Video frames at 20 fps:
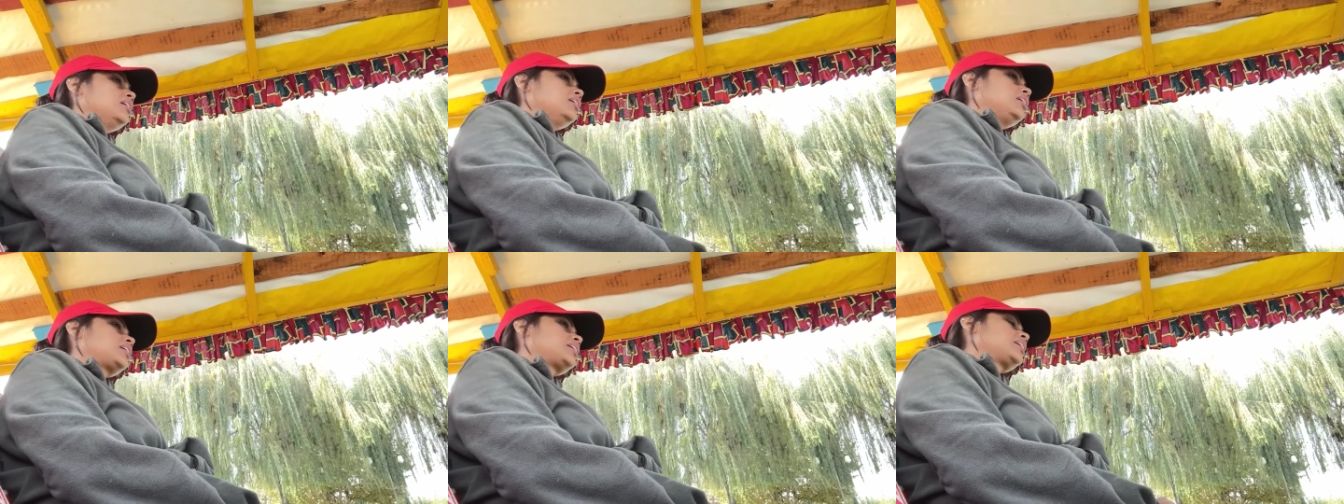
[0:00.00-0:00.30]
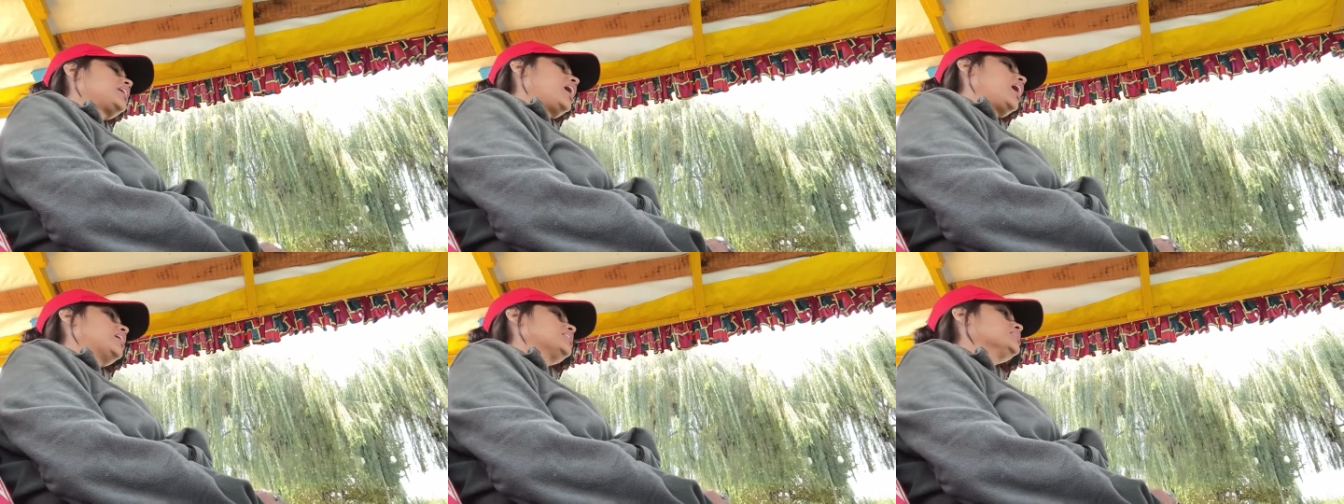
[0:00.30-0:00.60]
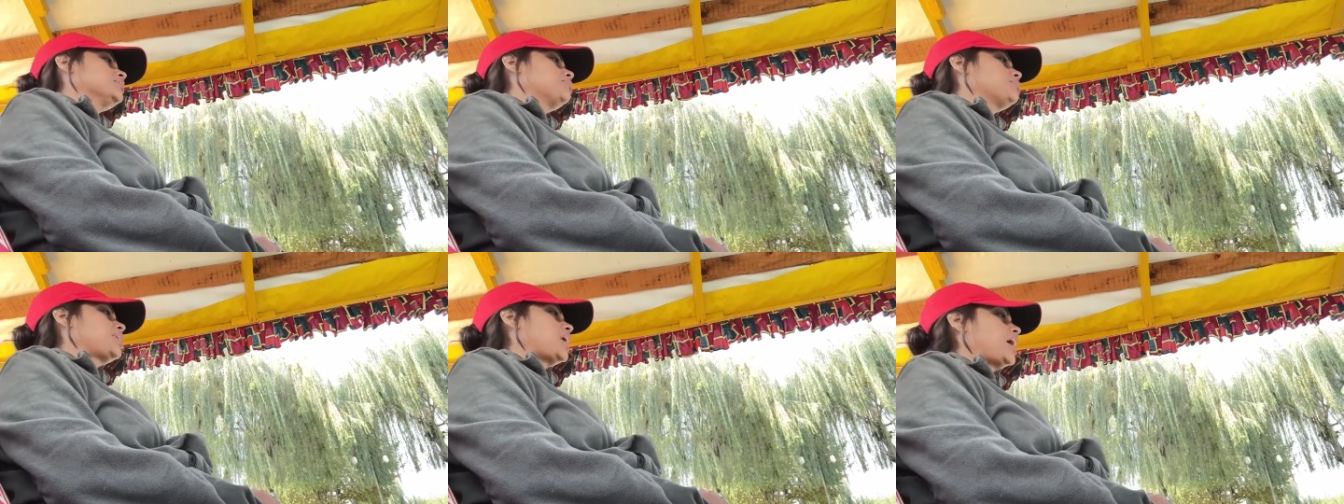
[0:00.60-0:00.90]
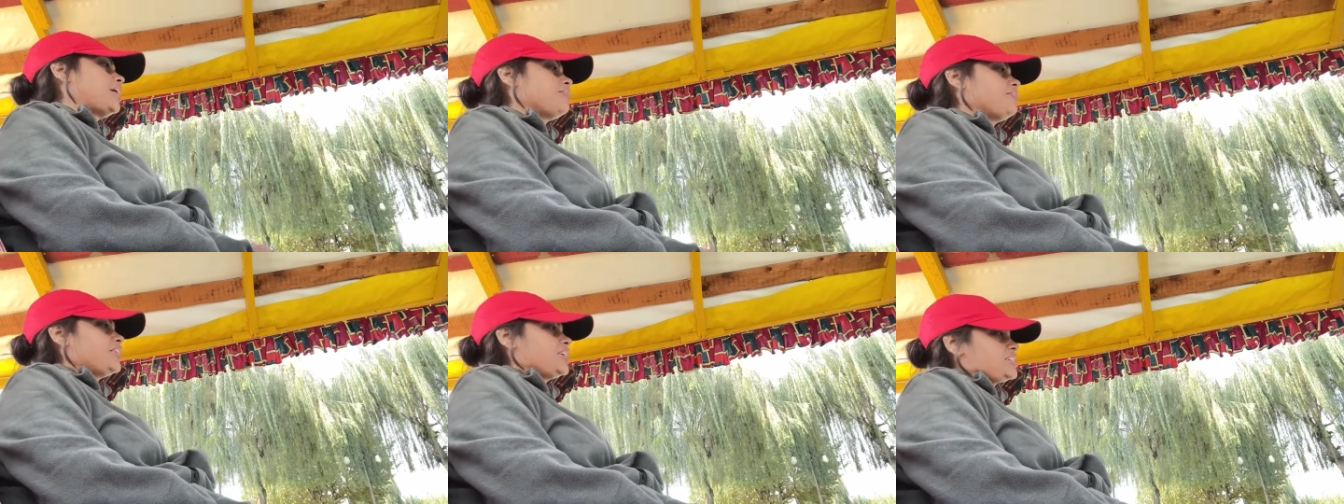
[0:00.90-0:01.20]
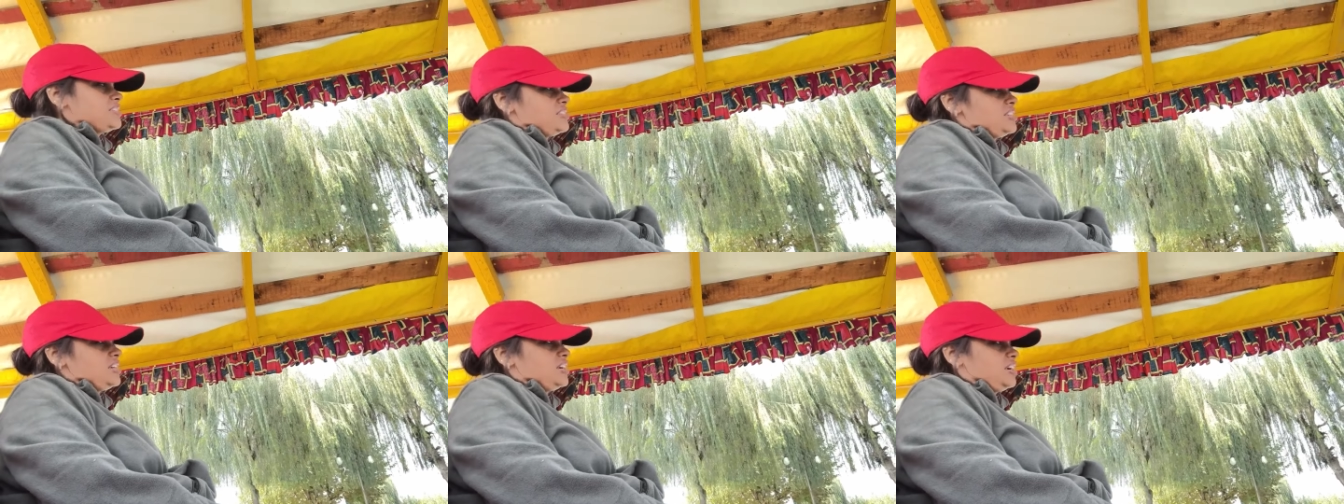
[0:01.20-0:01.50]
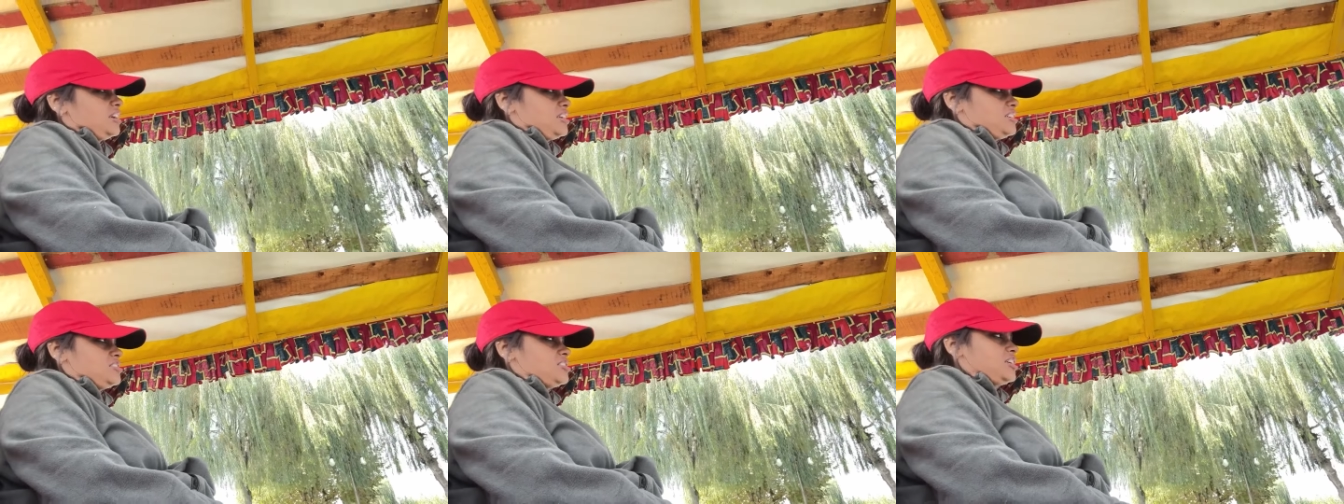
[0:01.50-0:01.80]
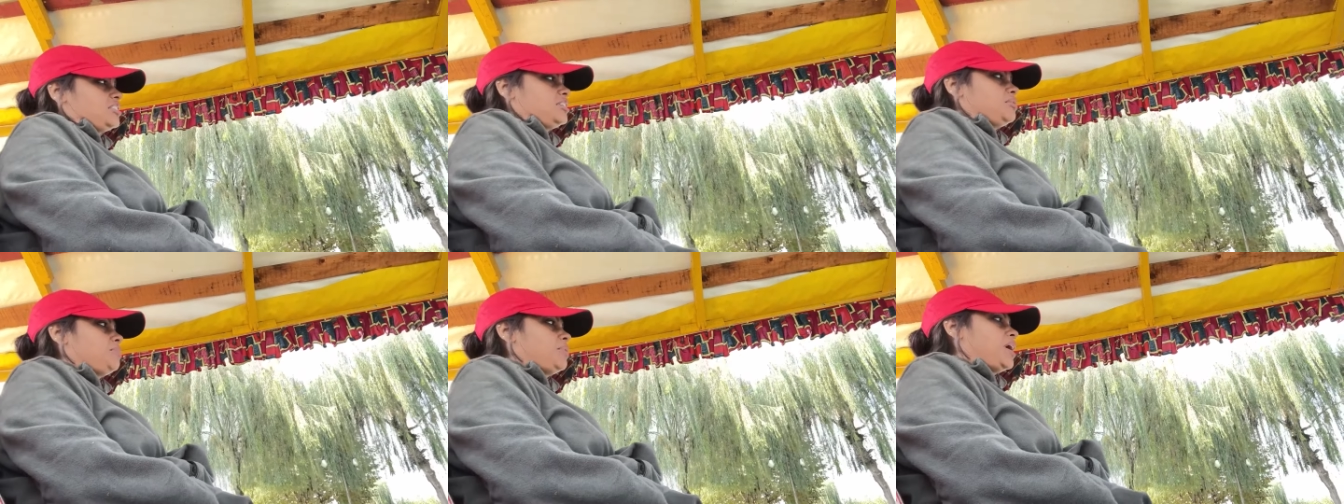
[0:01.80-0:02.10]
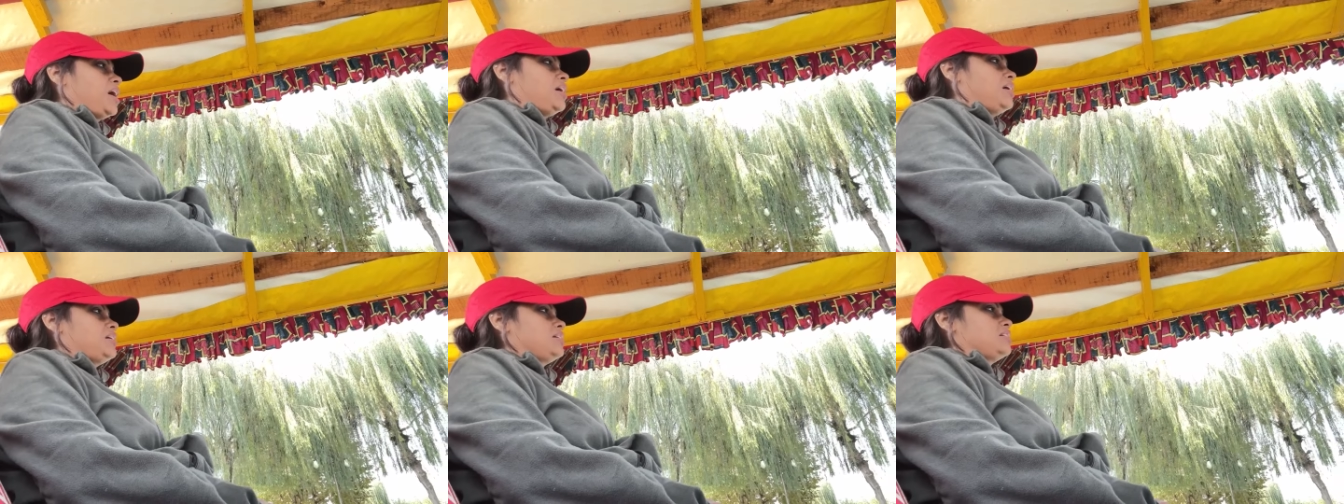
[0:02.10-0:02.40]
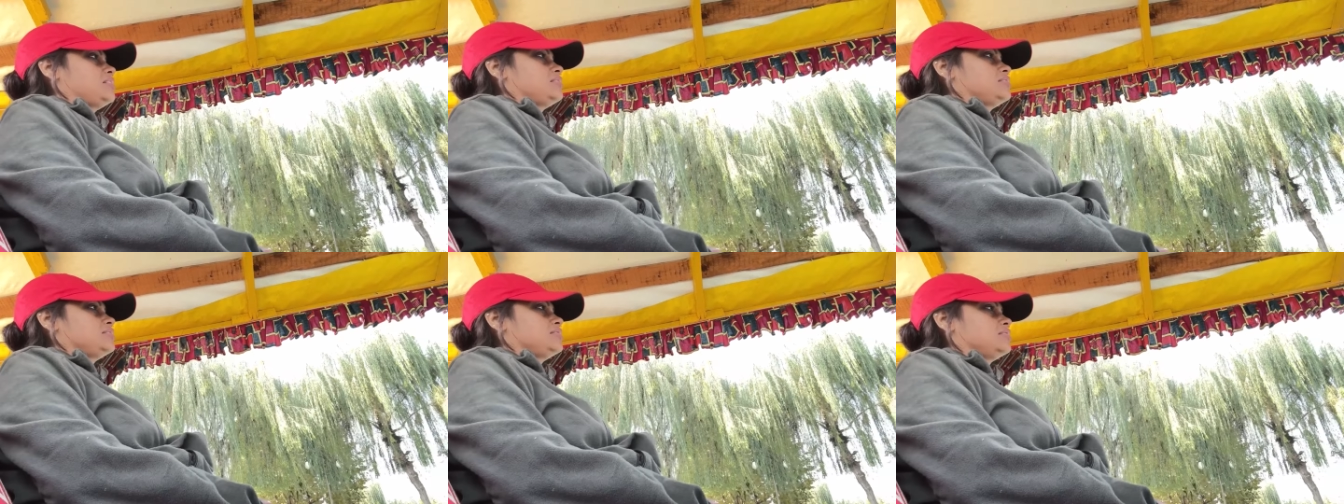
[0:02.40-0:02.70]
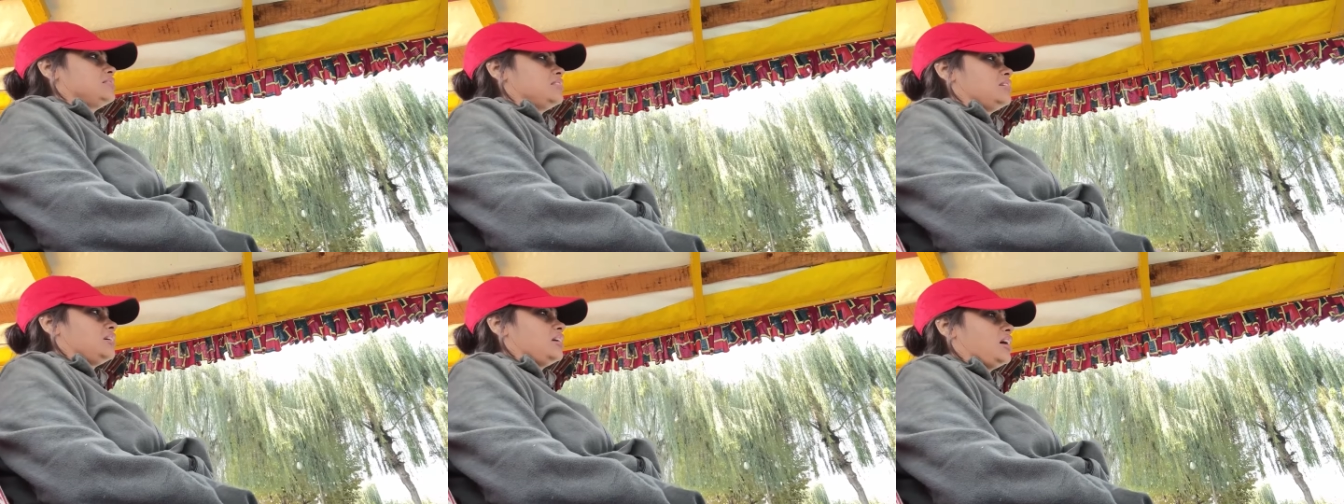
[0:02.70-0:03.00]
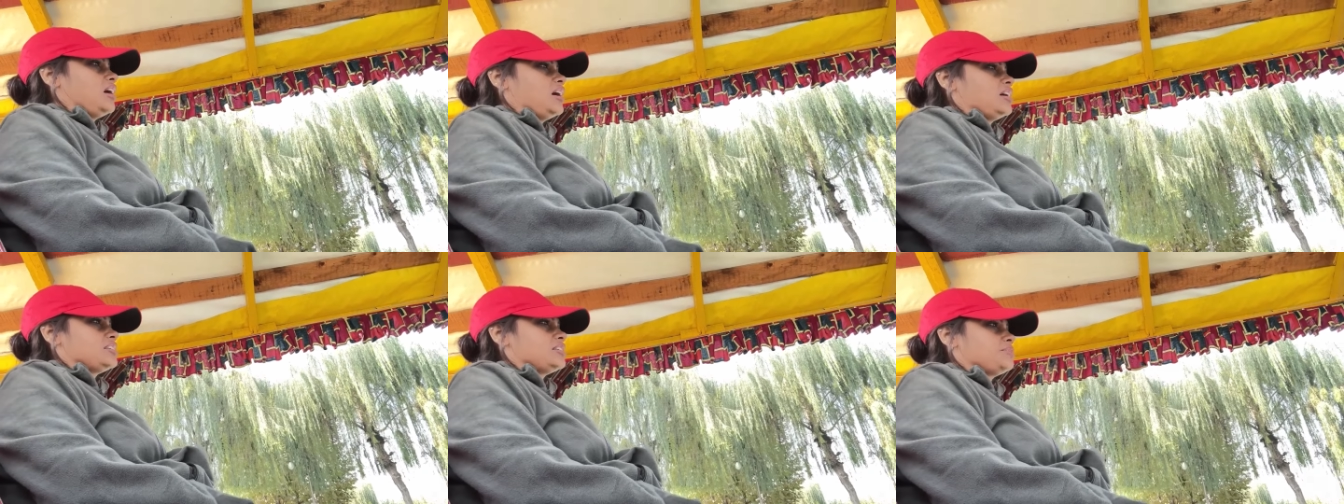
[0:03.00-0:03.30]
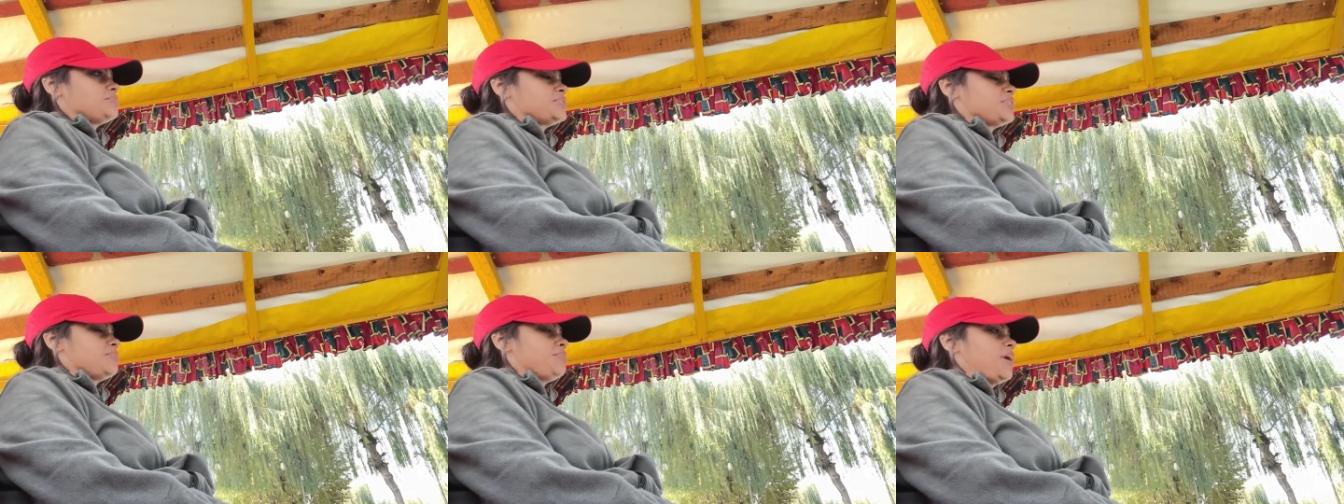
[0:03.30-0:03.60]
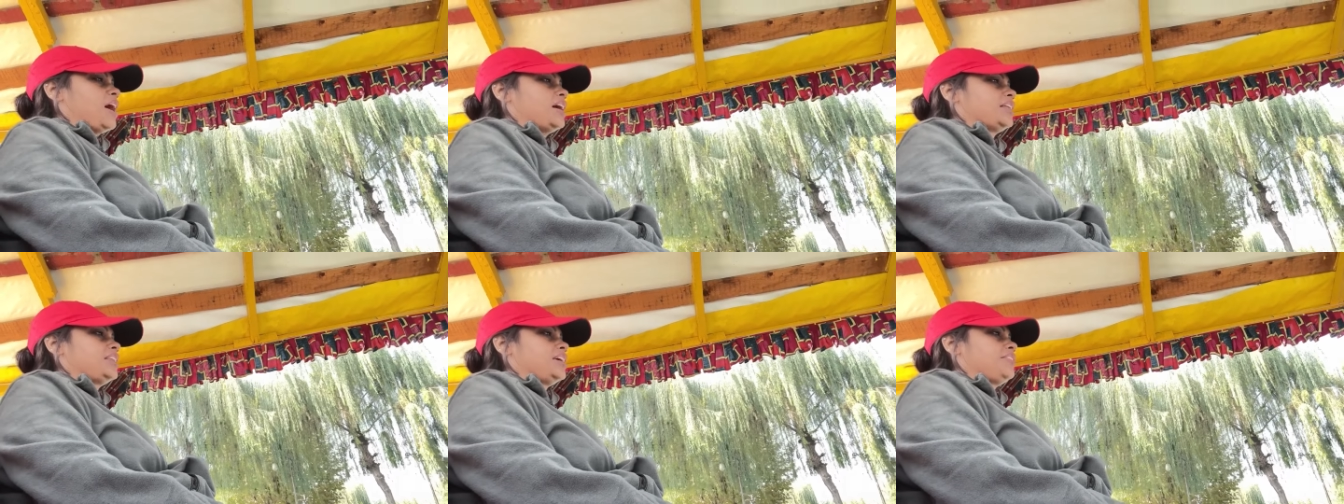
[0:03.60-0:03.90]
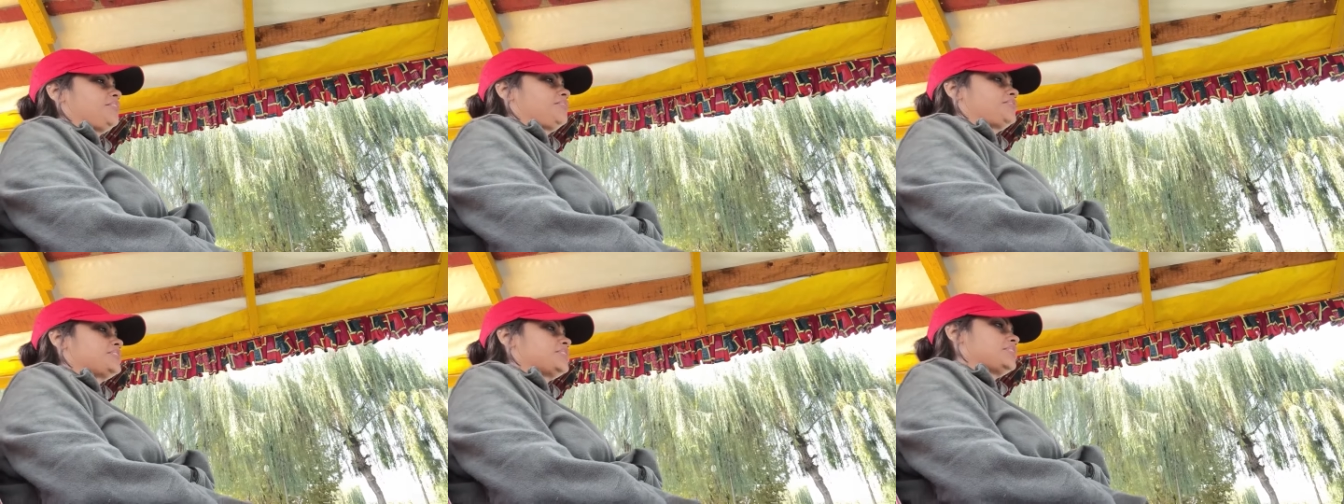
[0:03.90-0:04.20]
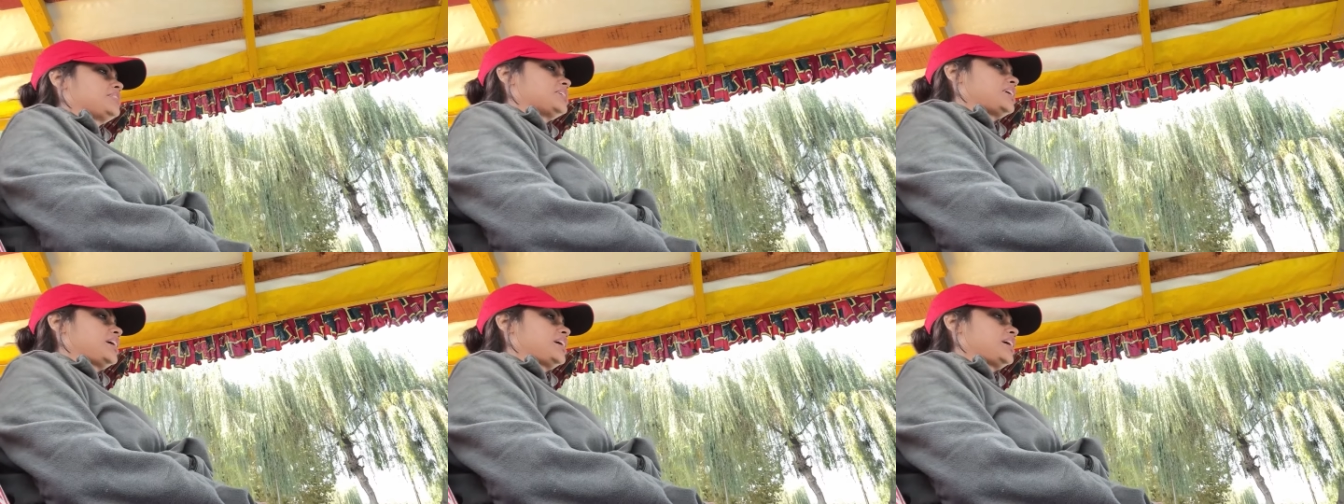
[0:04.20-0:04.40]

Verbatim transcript: लेकिन आज हम टाइम वेस्ट नहीं करना चाहते बाहर आज हम श्री महादेव से